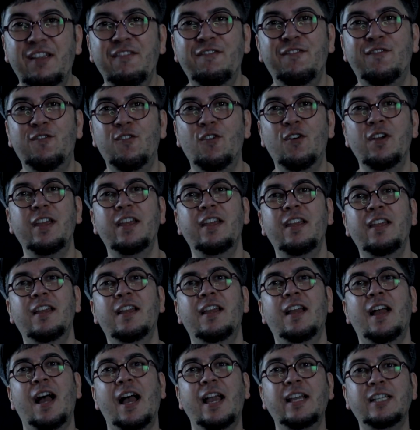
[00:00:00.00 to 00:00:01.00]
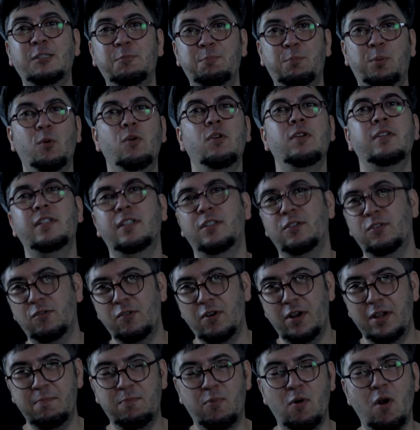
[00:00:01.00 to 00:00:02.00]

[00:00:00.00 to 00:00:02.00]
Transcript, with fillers: que foi a esposa do Ray